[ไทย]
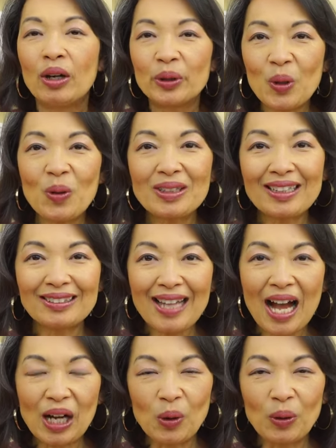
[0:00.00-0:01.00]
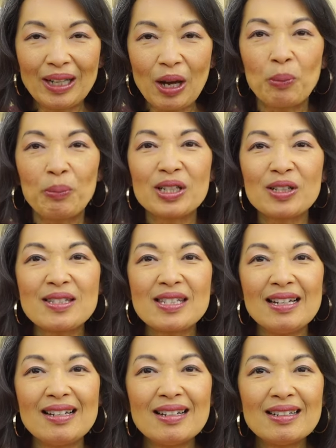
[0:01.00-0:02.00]
โรคต่างๆ ของเรามันก็
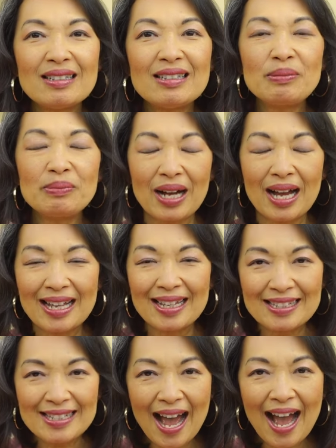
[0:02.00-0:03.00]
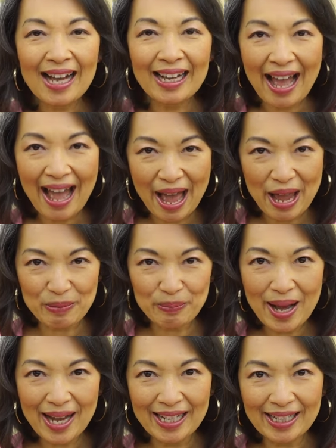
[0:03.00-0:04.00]
จะเริ่มจางหาย
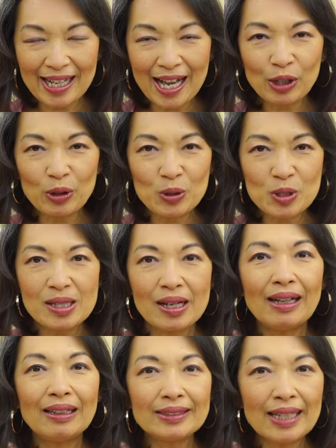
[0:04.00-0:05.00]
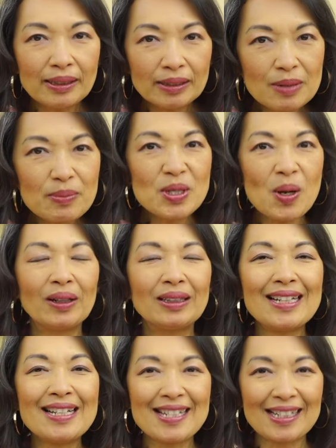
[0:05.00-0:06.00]
ไปนะคะโค้ชได้เริ่มสอน
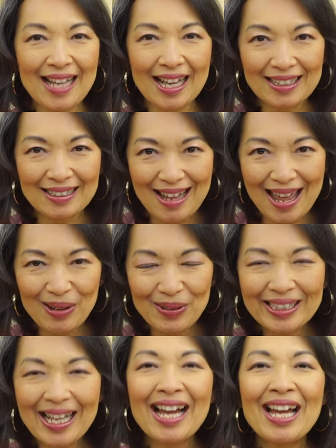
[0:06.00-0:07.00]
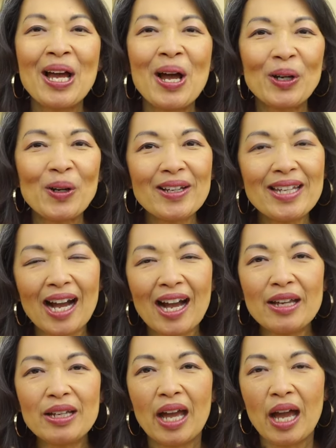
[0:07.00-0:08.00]
เรื่องจักระกันแล้วนะคะ ก็อยาก
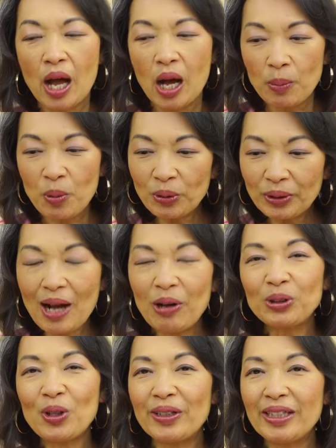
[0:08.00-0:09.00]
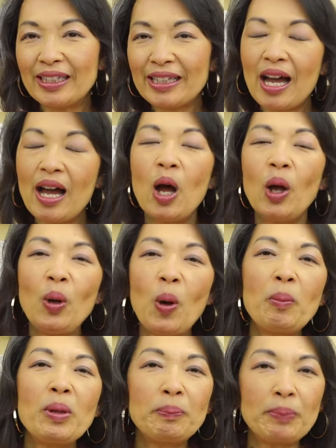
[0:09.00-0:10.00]
ให้พวกเราตอนนี้นะคะ ล
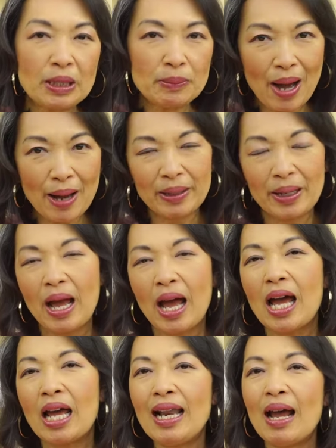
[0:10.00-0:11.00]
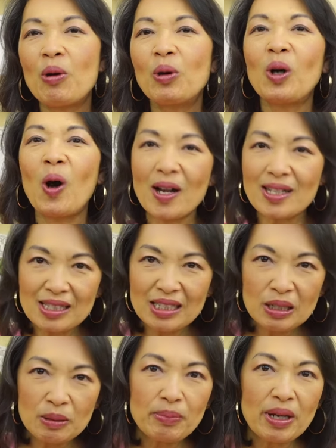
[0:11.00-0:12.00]
งมือปฏิบัติแล้วคอร์
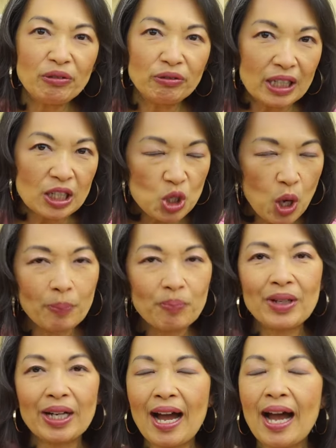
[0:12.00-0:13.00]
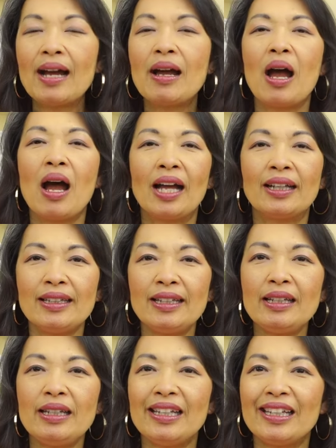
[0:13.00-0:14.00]
สีเป็นเวิร์กช็อปนะคะ
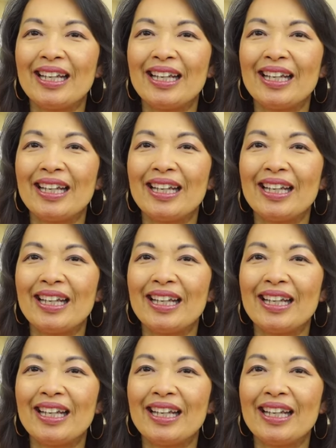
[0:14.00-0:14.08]
ที่